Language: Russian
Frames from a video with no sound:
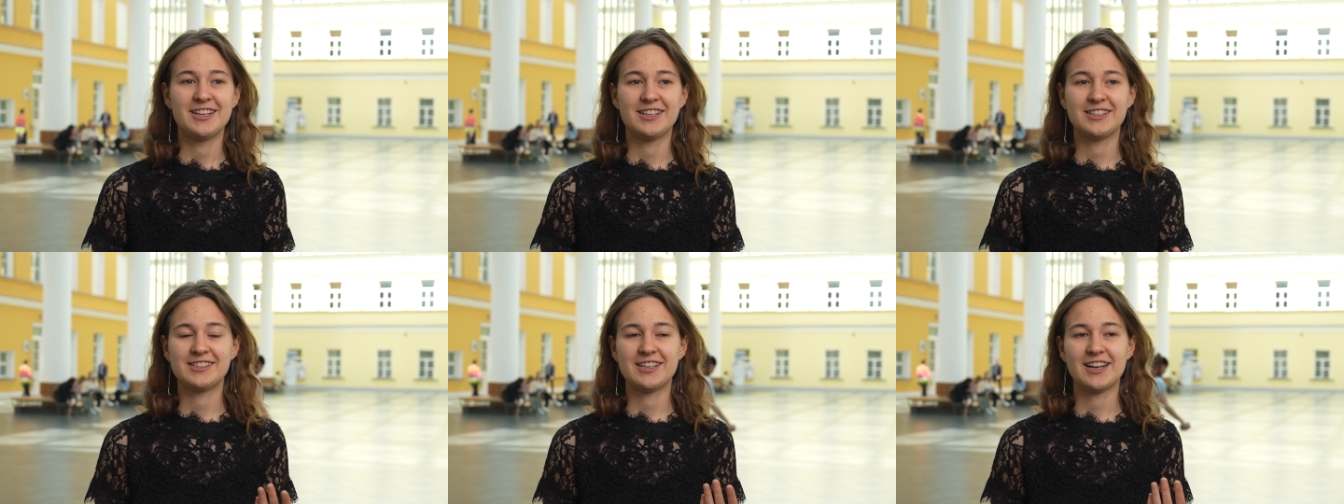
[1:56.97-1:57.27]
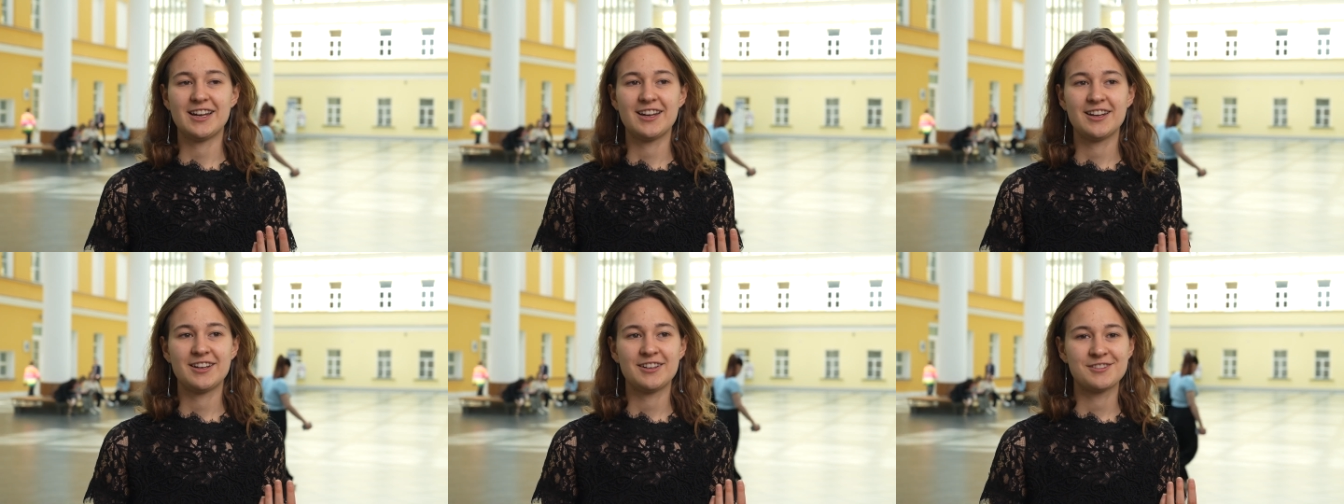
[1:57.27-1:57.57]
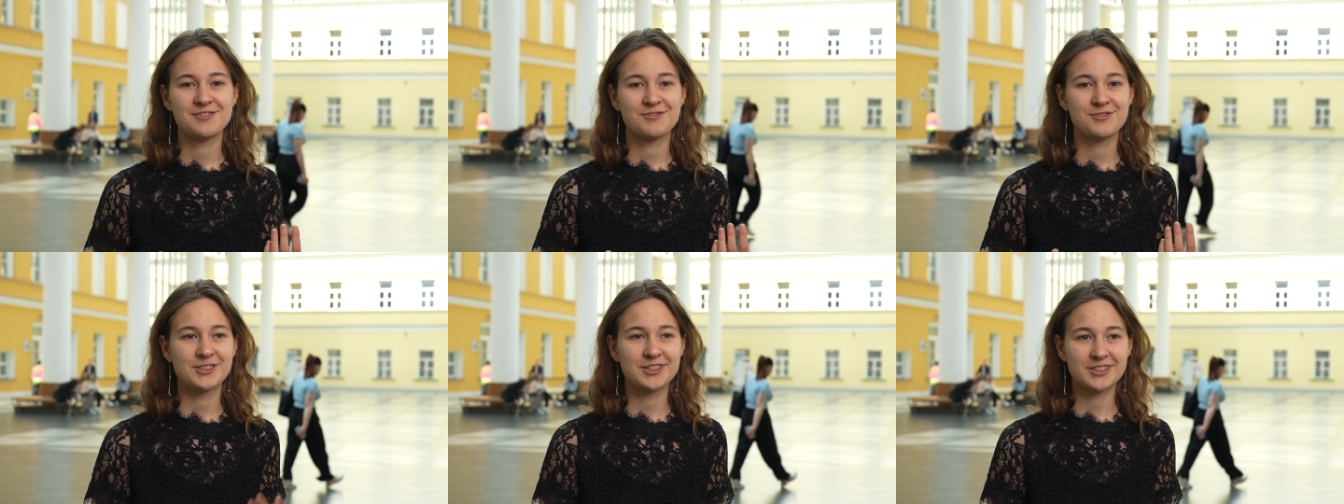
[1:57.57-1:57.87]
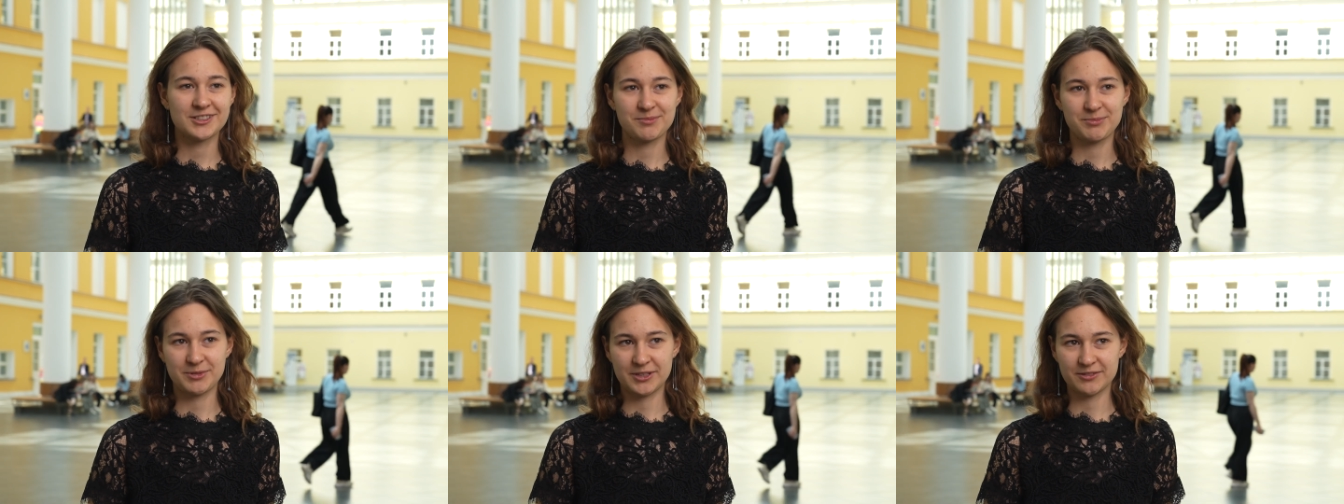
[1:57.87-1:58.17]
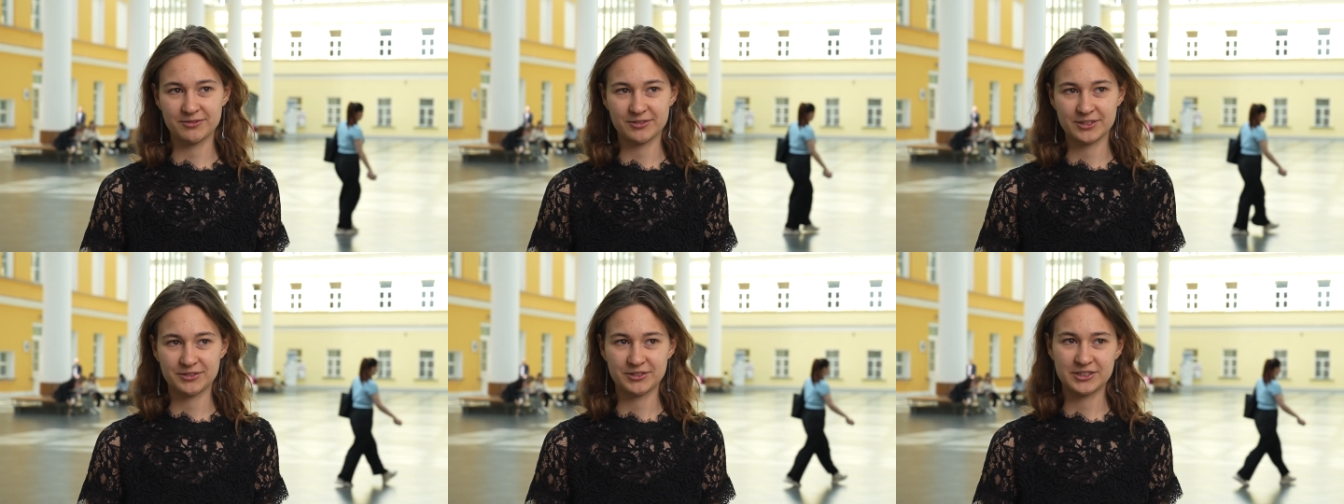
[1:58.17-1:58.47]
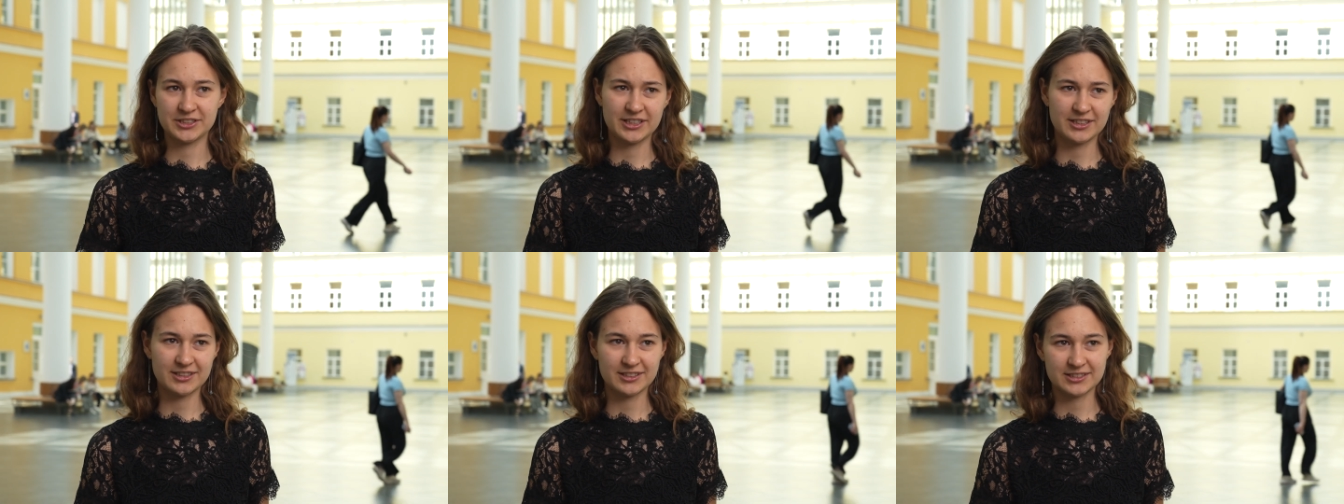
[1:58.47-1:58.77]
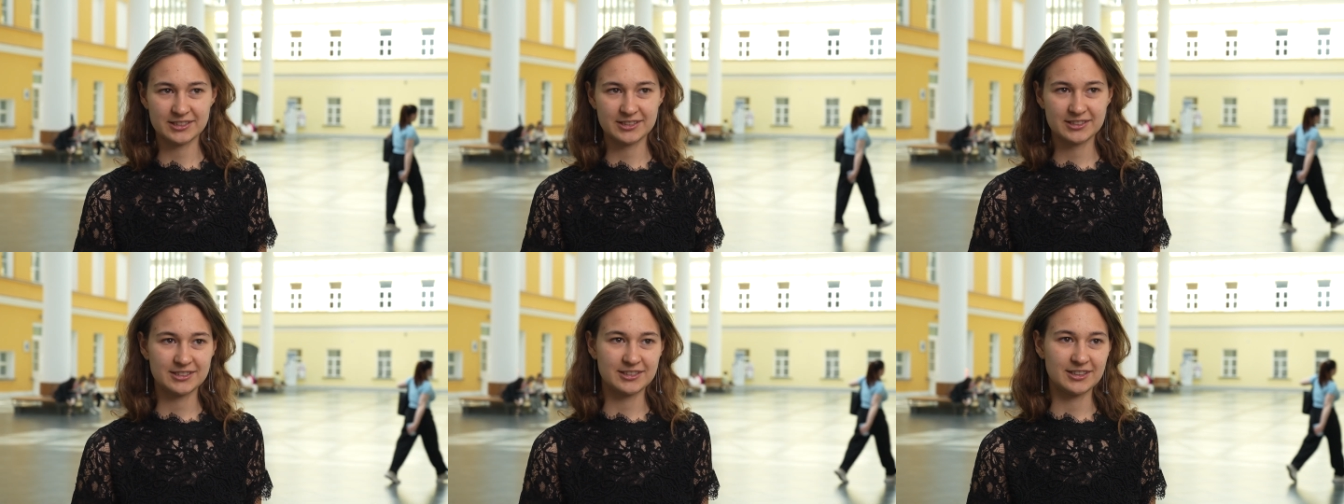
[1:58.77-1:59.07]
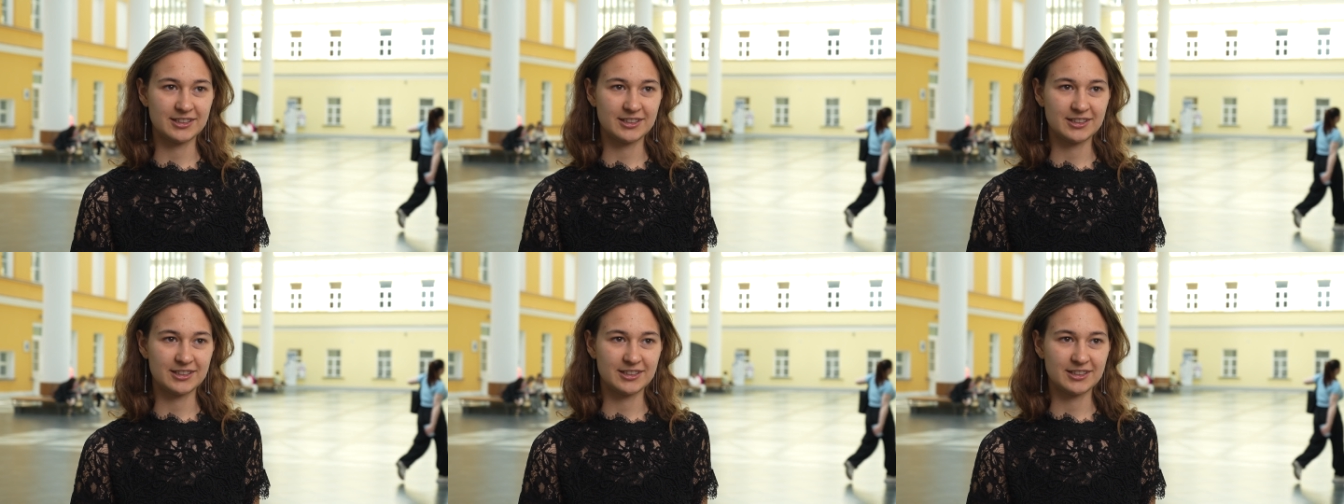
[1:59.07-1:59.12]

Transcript: Я выиграла первый все раз,